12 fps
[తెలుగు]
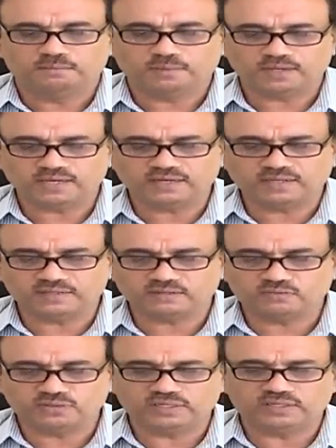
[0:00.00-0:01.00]
మార్కెట్ గత
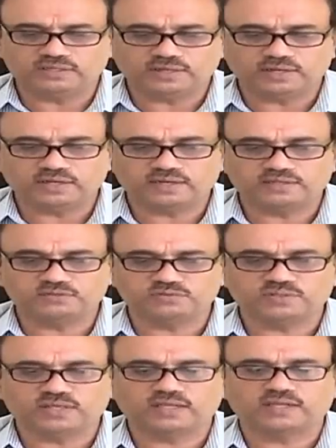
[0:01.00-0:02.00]
కొన్ని నెలలుగా
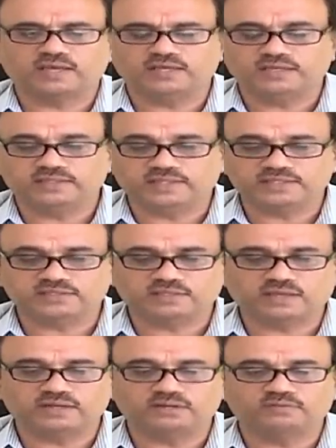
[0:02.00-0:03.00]
చూస్తే కనుక ఇదే
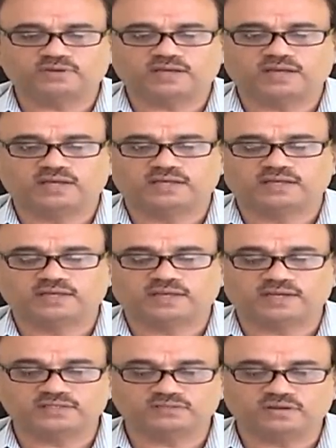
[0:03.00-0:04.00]
స్థాయిలో ఒక
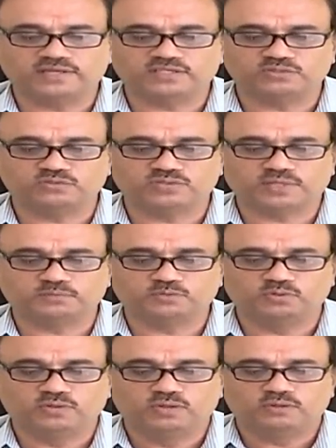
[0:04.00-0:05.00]
కన్సాలేషన్ చూసాము
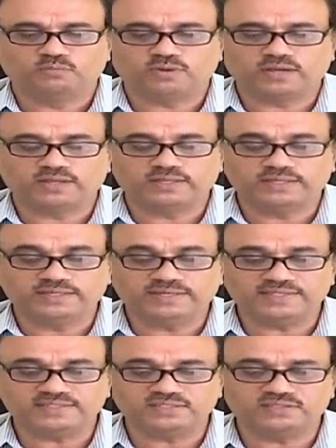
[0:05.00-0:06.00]
ఒక
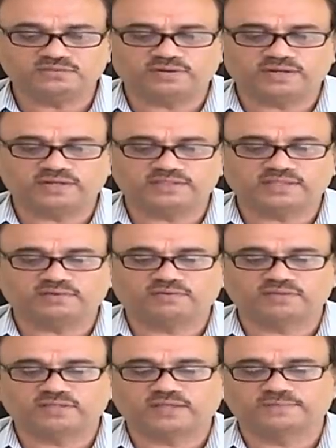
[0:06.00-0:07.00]
ఇండెసిసివ్ ట్రెండ్
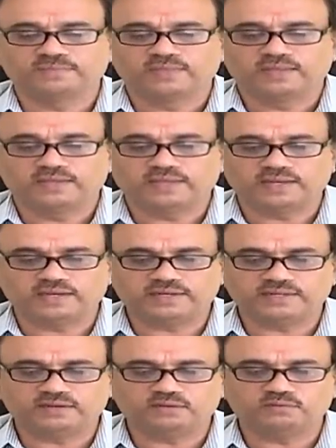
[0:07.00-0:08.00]
తర్వాత
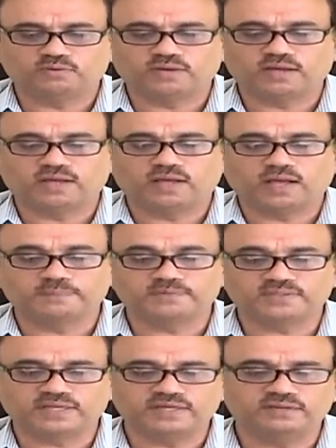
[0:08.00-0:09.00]
ఎల్ఎన్టీలో ఒక
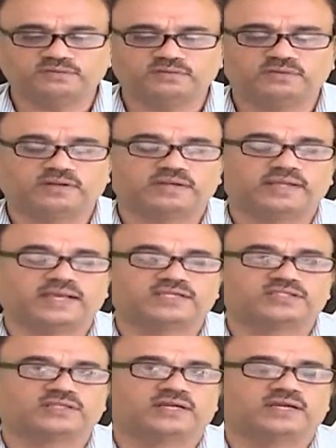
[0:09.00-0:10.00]
అప్సైడ్
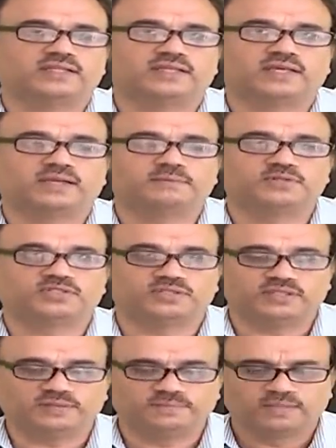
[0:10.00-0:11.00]
రియాక్షన్ అనేది
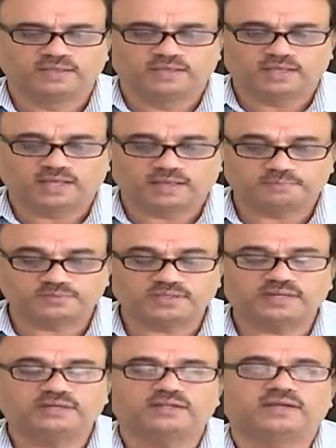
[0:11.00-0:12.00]
కనిపించింది
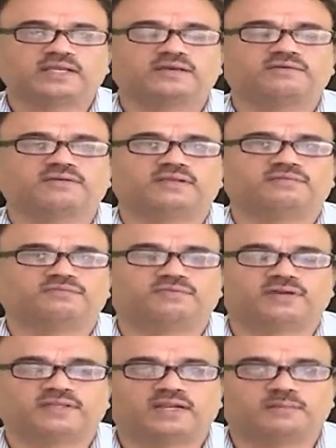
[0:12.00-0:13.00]
అప్సైడ్ రికవరీ
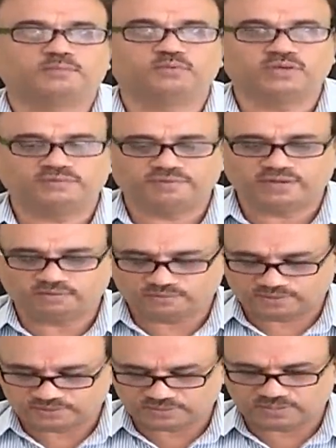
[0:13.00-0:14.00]
ఫర్దర్ అప్కి వెళ్ళే
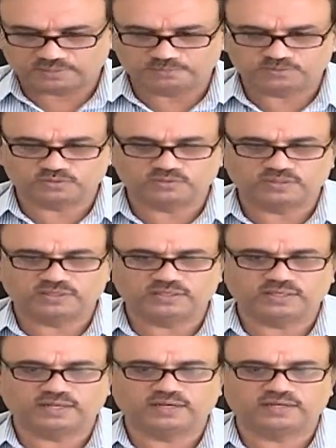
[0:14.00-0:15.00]
అవకాశాలు కనిపిస్తుంది
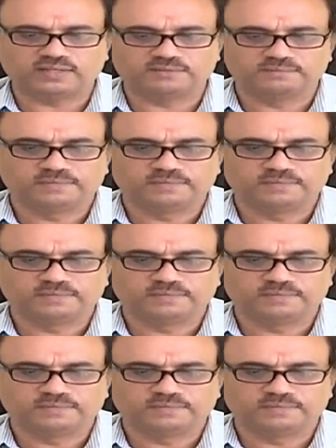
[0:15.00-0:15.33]
ఎల్ఎన్టీ